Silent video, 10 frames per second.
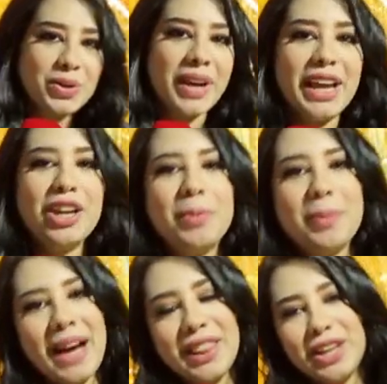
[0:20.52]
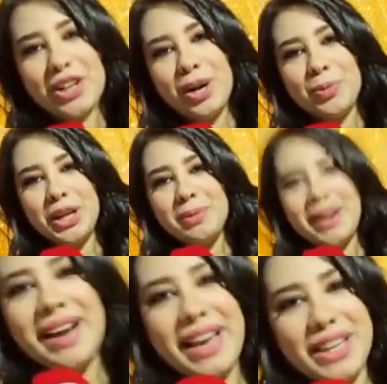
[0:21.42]
شنو رأيهم بهذا اليوم
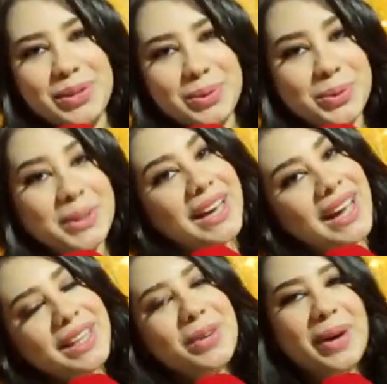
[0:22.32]
وإلمن راح يهدون هذه